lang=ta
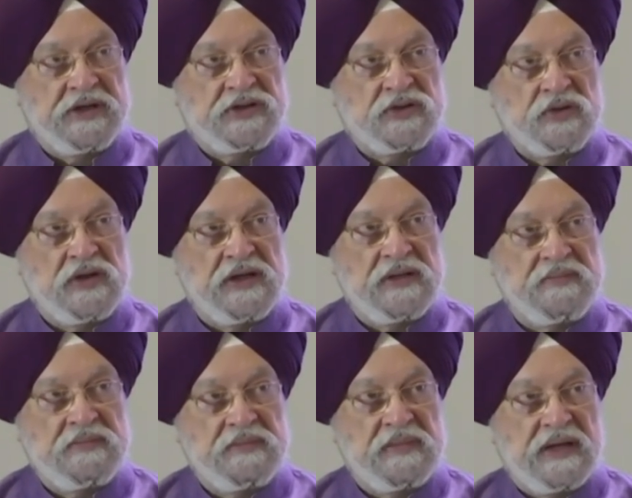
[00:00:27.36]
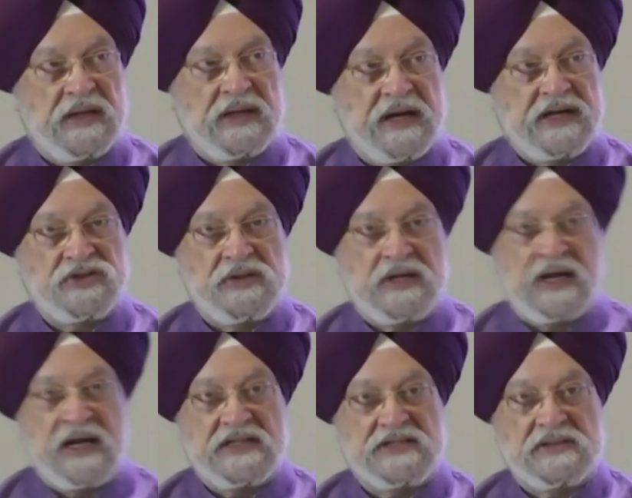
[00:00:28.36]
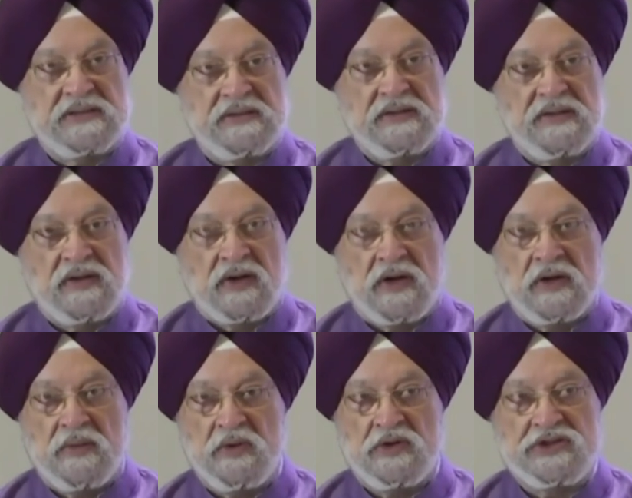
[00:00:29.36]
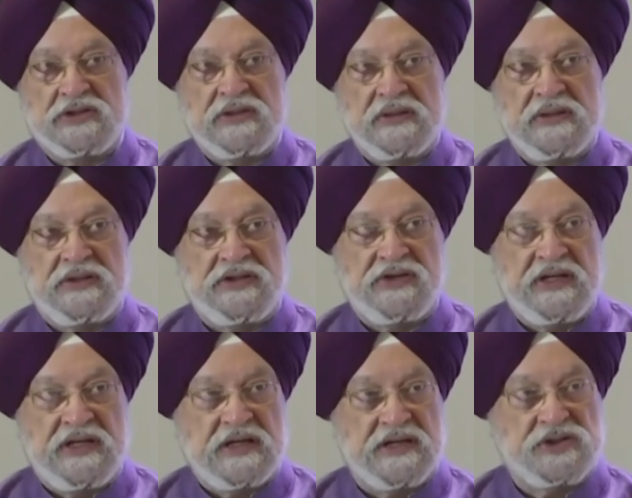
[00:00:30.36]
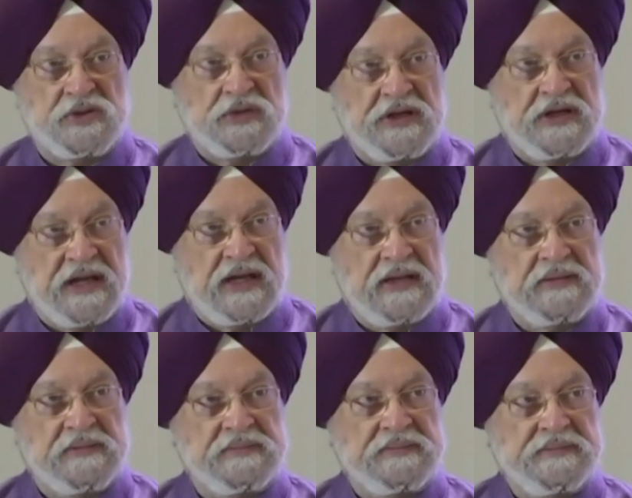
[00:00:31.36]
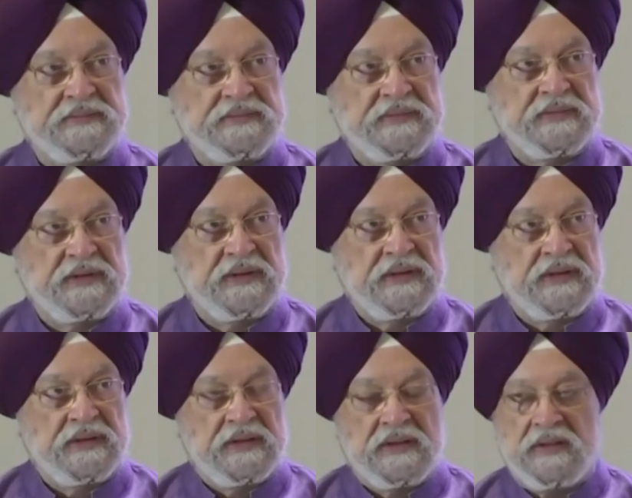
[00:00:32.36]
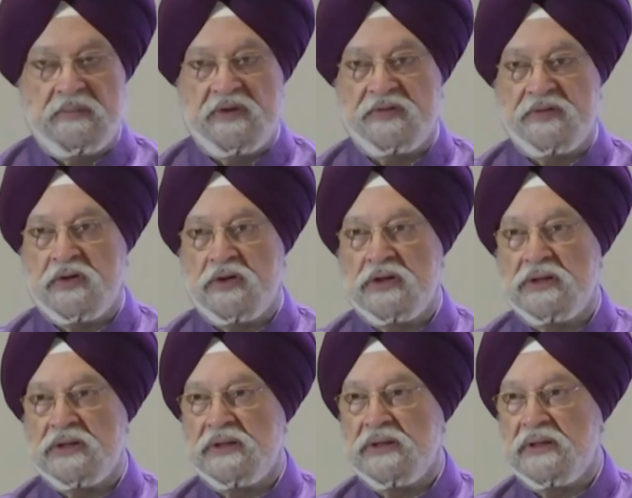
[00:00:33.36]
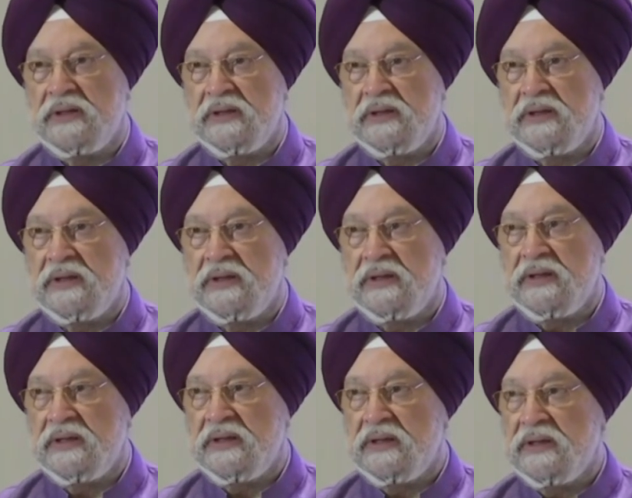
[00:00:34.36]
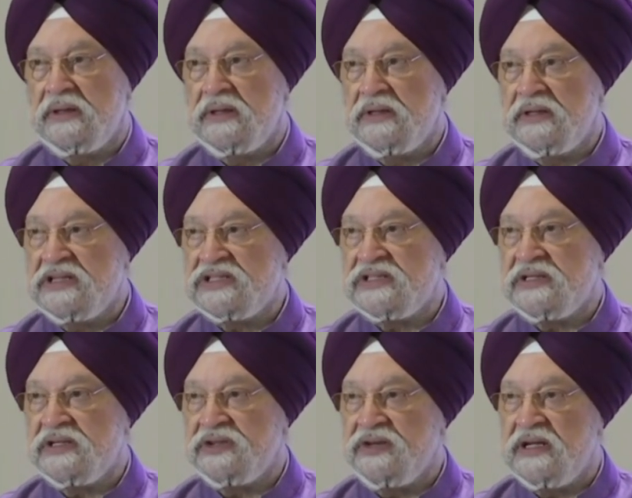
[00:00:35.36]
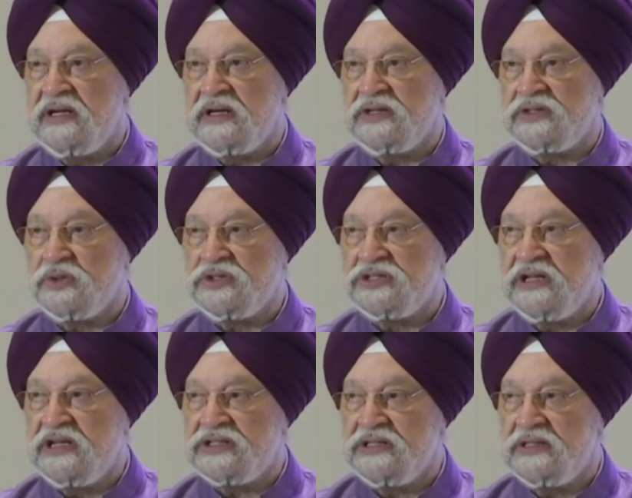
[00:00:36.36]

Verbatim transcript: ரஷ்யா யுக்ரைன் போர் காரணமாக சர்வதேச சந்தையில் கச்சா எண்ணெய் விலை உயர்ந்துள்ள போதிலும் எண்ணெய் விநியோகஸ்தர்கள் மத்திய அரசு விலையை உயர்த்தவில்லை என்பதையும் அமைச்சர் ஹர்தீப் சிங் பூரி